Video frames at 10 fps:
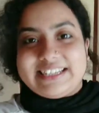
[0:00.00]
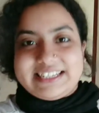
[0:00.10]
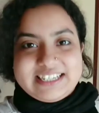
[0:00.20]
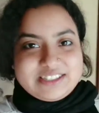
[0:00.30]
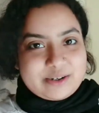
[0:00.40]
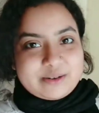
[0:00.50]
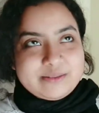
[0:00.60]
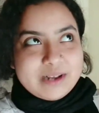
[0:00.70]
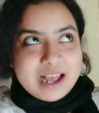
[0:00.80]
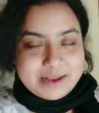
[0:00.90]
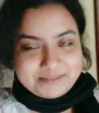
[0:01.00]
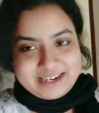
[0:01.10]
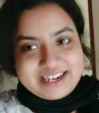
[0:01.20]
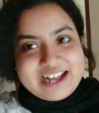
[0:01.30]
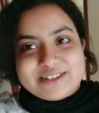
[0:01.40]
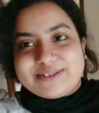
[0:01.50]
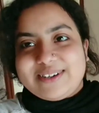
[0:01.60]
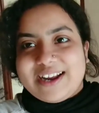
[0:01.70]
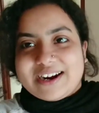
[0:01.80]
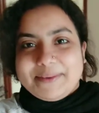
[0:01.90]
গিয়ে যখন মানে গাছগুলো
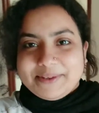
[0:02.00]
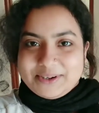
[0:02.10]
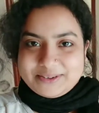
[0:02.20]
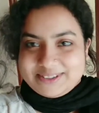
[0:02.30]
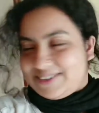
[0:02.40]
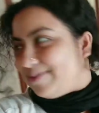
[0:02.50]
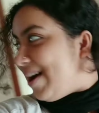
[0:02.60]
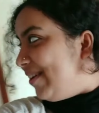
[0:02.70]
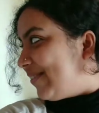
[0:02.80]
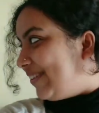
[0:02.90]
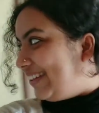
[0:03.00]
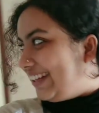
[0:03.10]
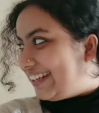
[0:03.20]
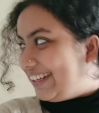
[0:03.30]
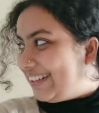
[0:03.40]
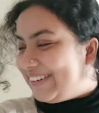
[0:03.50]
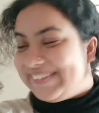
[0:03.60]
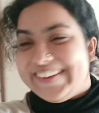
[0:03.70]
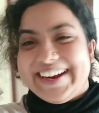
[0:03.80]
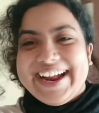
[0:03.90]
লাগাবো তখন একটু ভালো করে দেখিয়ে দেবো
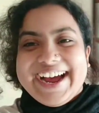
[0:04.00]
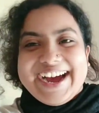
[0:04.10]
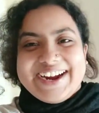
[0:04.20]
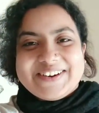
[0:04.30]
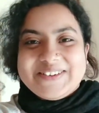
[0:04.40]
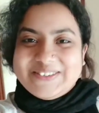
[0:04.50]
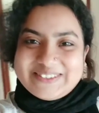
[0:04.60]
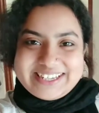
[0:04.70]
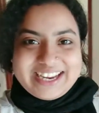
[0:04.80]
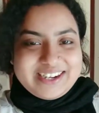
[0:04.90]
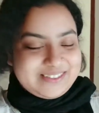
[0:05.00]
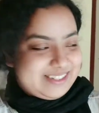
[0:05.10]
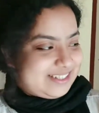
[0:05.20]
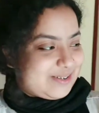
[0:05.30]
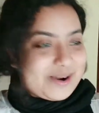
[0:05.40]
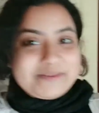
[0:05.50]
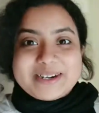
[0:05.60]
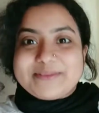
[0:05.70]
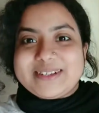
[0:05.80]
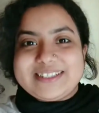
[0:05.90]
আর ও লুকিয়েই রয়েছে ও আমাকে
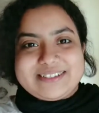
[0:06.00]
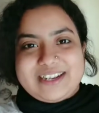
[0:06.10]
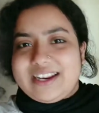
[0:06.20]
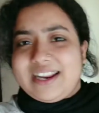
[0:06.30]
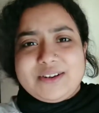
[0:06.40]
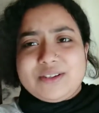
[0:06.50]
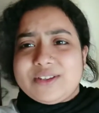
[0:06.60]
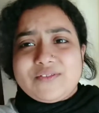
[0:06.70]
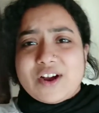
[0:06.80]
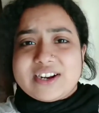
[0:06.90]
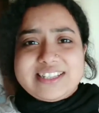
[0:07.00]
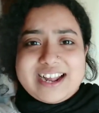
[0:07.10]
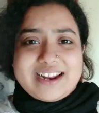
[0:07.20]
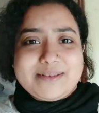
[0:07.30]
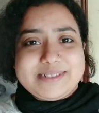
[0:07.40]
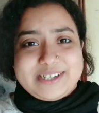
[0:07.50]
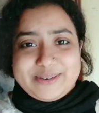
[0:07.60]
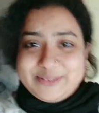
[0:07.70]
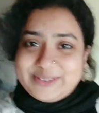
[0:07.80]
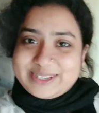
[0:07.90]
বলেছে বলে এগুলো তো ব্লকে দেখাবি না
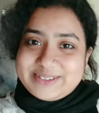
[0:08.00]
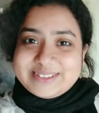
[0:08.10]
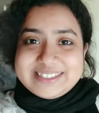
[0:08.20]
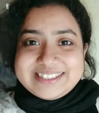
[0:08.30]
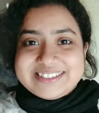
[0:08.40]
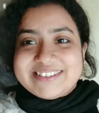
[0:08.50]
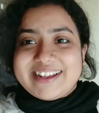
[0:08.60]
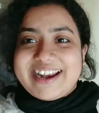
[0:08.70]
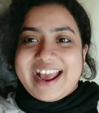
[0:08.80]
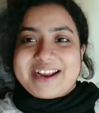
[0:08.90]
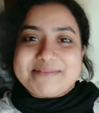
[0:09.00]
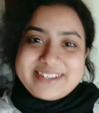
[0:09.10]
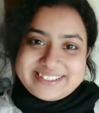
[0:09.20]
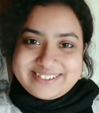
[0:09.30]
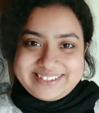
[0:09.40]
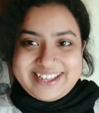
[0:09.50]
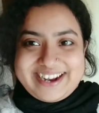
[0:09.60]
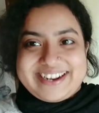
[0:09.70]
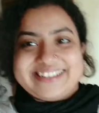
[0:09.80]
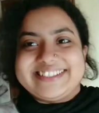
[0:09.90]
অন্য কেউ যদি দিত তাহলে এক মাস ধরে
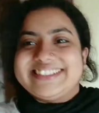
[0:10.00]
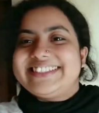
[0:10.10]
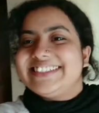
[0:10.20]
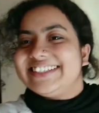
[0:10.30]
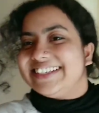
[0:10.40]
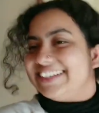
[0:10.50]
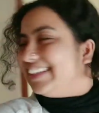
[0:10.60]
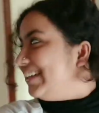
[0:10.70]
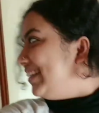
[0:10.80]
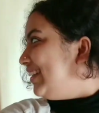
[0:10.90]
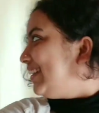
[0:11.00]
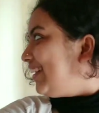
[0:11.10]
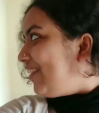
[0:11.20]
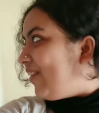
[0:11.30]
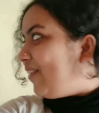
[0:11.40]
দেখাতিস কি গো